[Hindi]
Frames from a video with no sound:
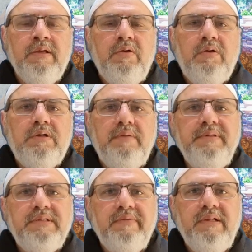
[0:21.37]
और
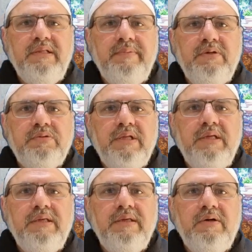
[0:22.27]
कभी सवाल ये भी होता
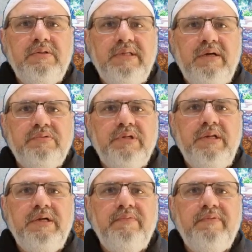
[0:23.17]
है कि क्या
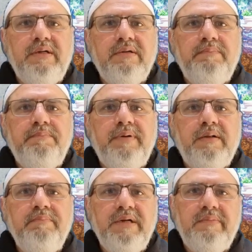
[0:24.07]
ऑस्ट्रेलिया का वर्क
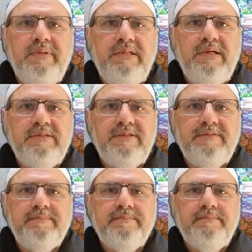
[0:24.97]
परमिट मिल जाता है